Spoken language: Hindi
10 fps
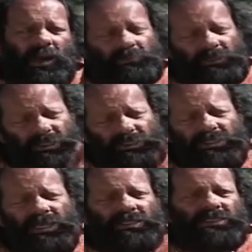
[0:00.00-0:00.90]
हम
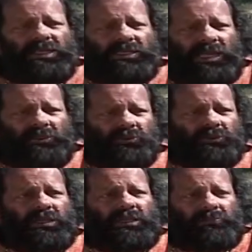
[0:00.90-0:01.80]
किसी न किसी के साथ जुड़
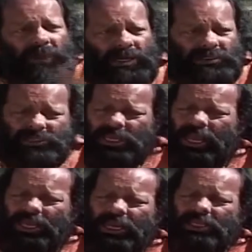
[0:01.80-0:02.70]
करके मांगते
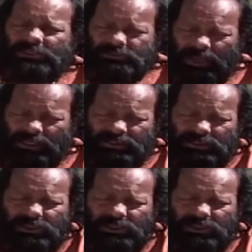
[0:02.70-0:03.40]
आए हैं आशीर्वाद